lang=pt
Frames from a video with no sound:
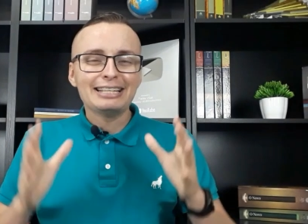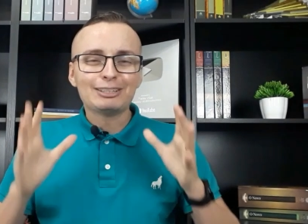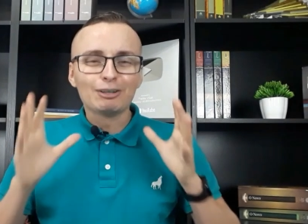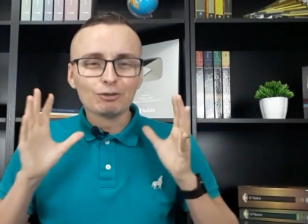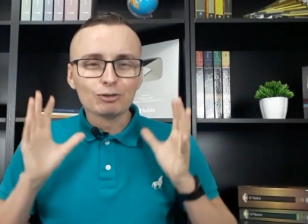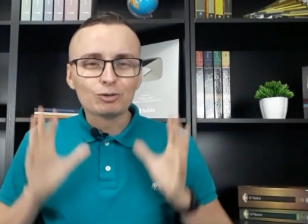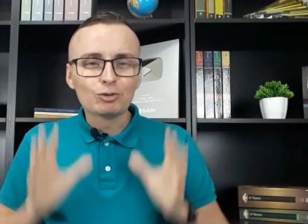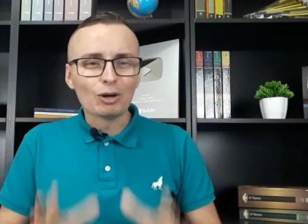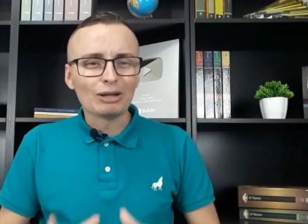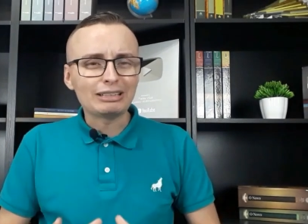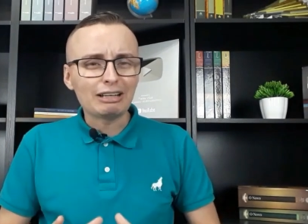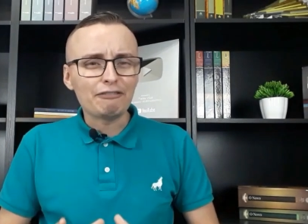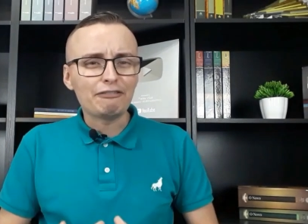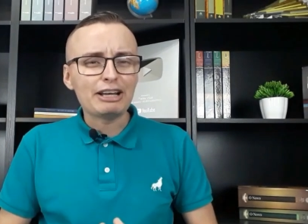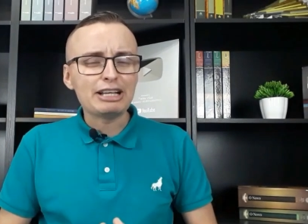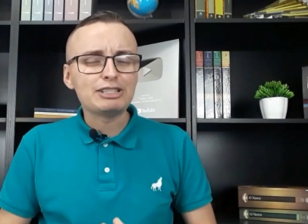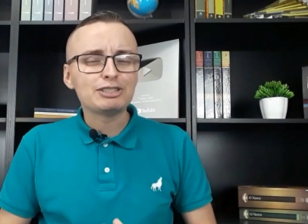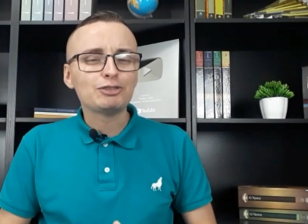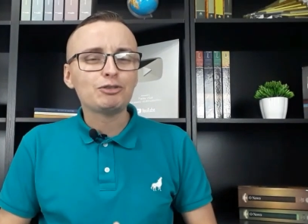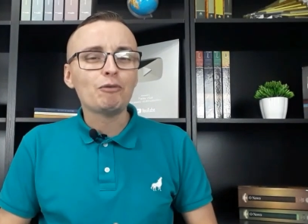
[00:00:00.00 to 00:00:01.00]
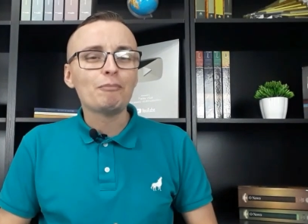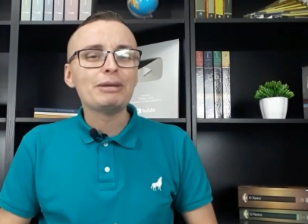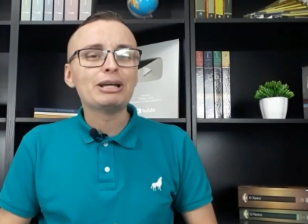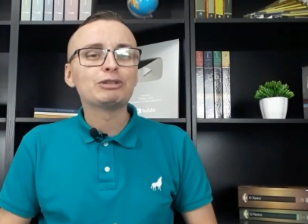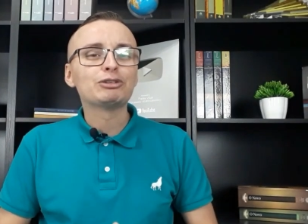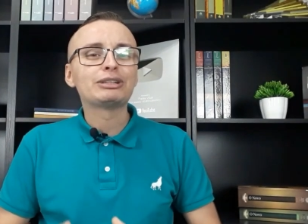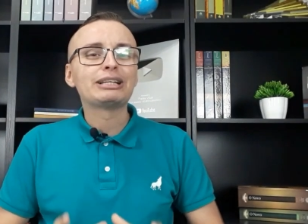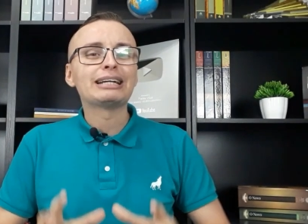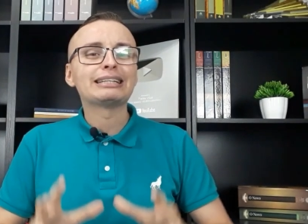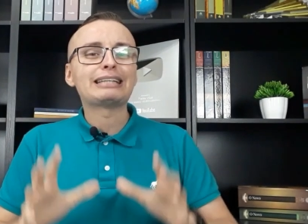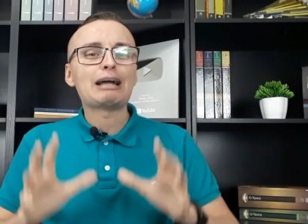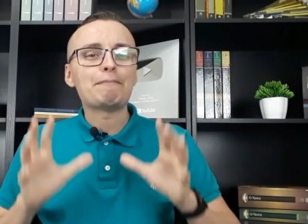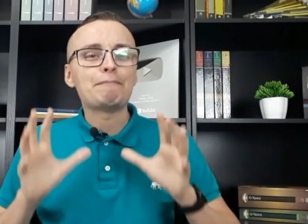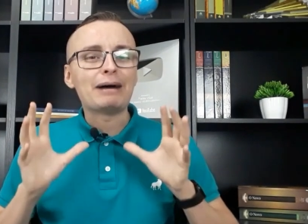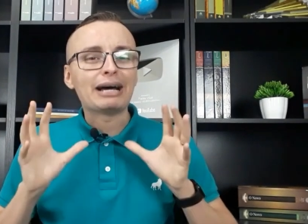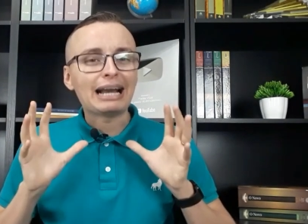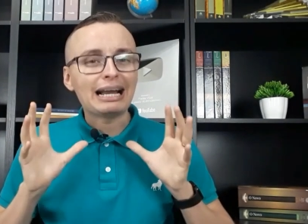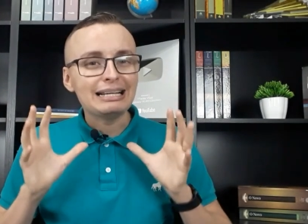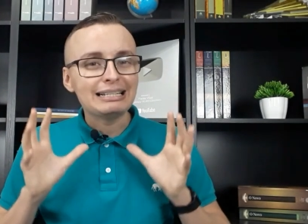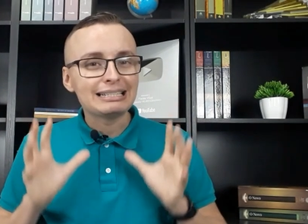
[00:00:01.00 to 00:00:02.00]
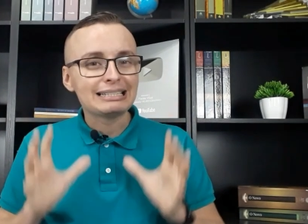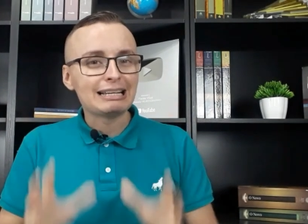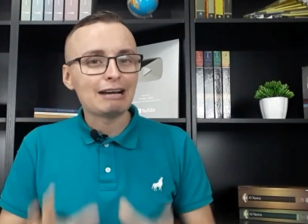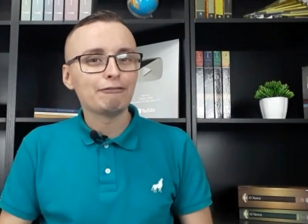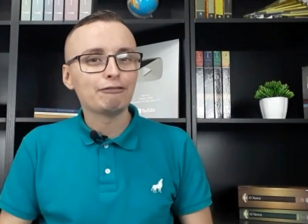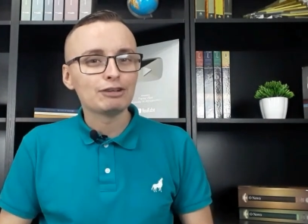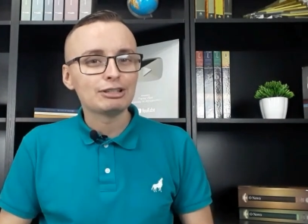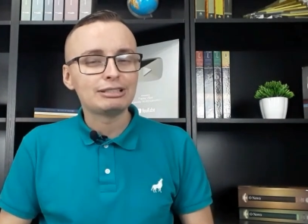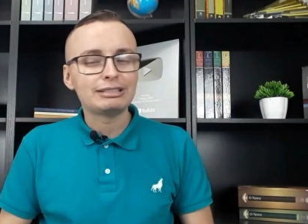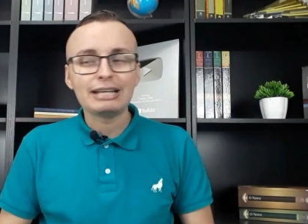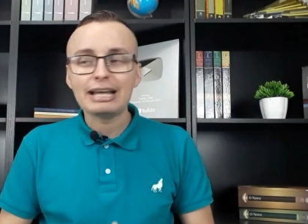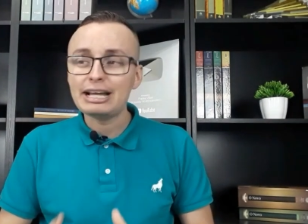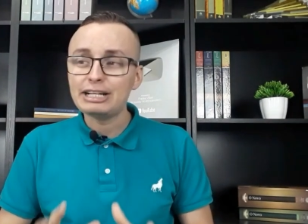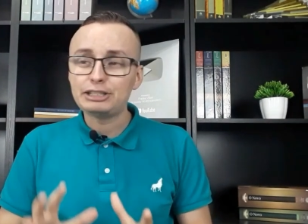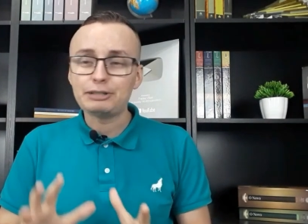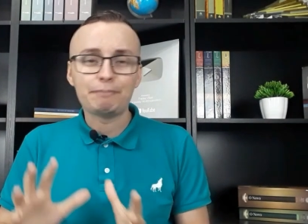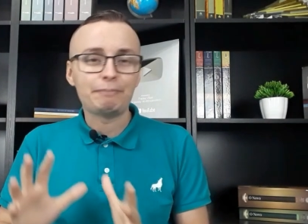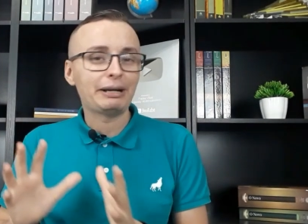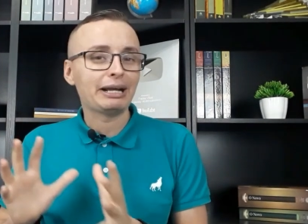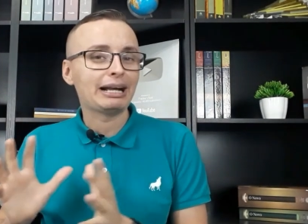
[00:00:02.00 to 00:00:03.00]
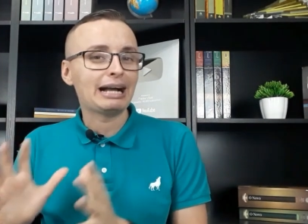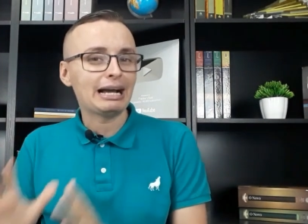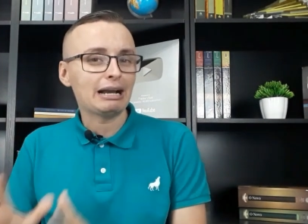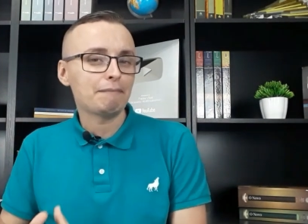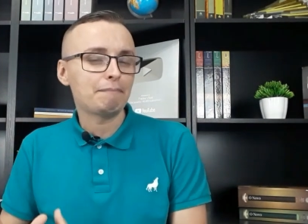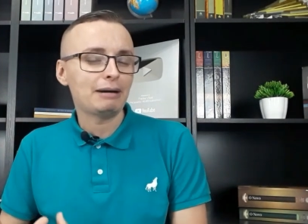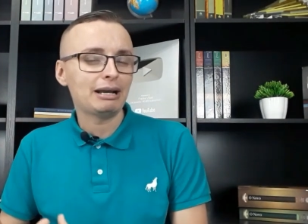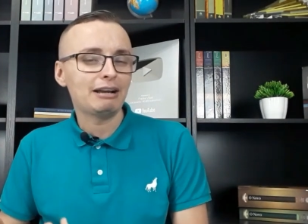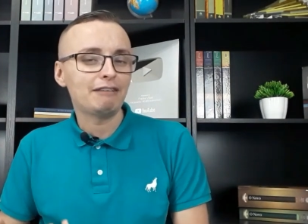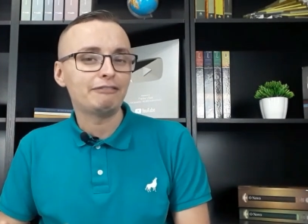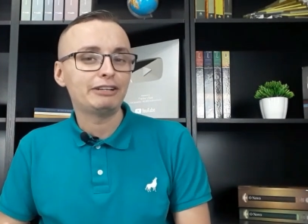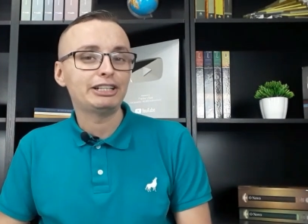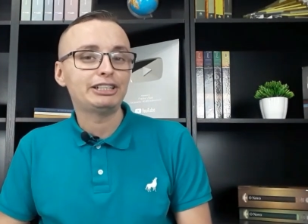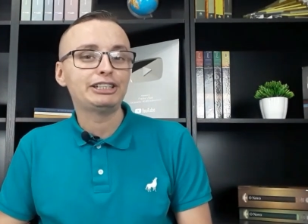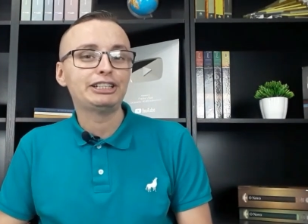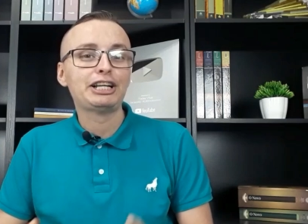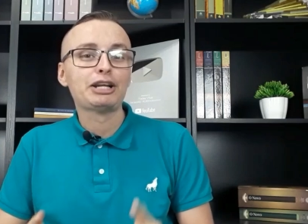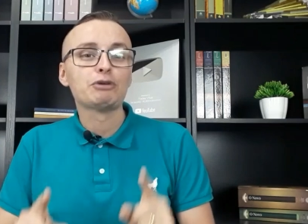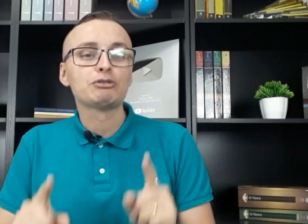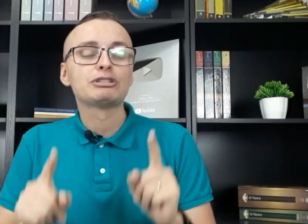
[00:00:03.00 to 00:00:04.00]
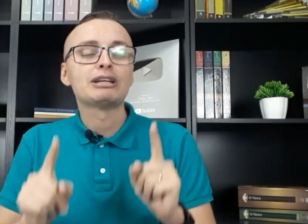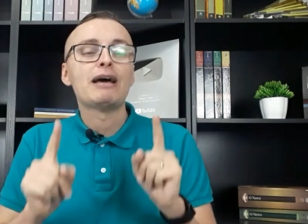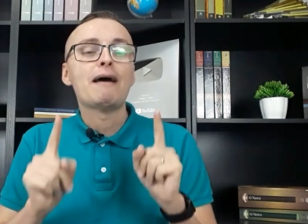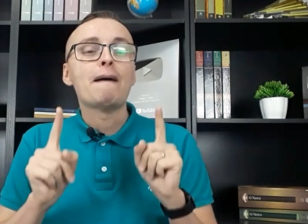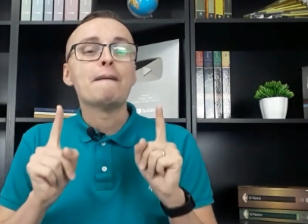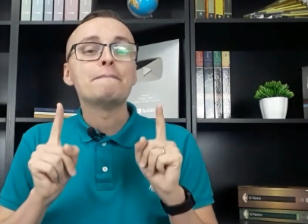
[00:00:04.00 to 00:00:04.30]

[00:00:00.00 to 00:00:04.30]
Então toda vez que o medo tentar paralisar você de pregar a palavra de Deus,